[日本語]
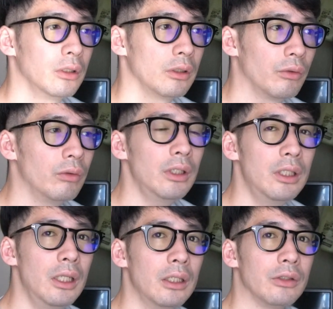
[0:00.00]
でこれ
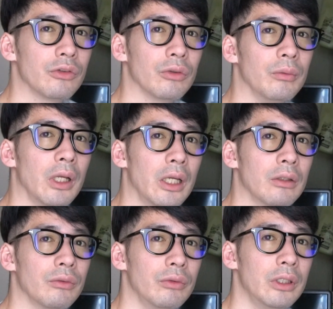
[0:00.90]
でちょっと部屋
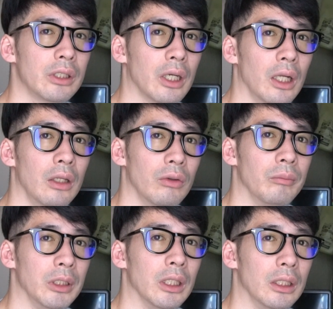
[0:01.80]
の雰囲気変えよ
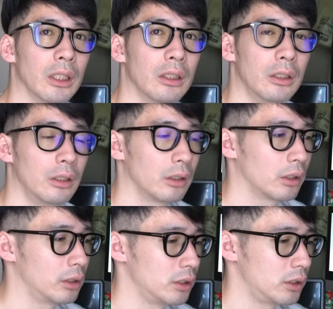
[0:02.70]
うみたいな
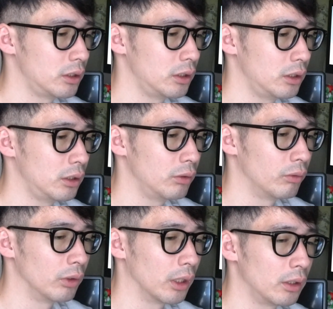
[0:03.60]
感じ
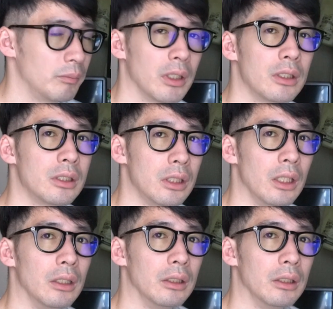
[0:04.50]
をやりまして